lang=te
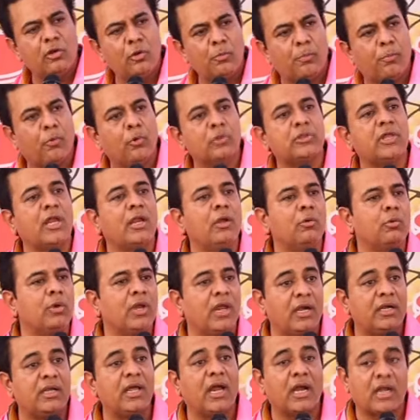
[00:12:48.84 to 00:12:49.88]
నీళ్లు పోతూనే
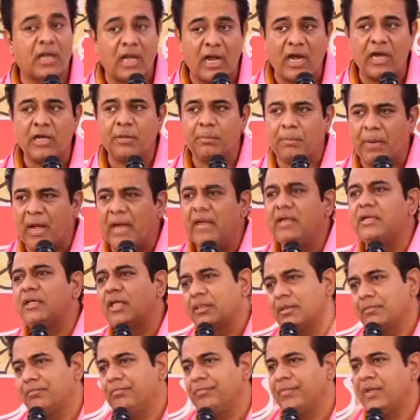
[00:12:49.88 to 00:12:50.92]
ఉన్నాయంటే అట్లాంటి పాయింట్
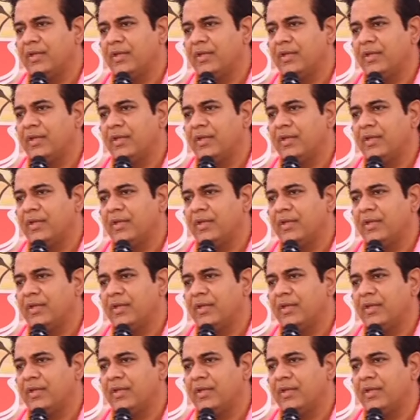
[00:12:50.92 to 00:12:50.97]
అది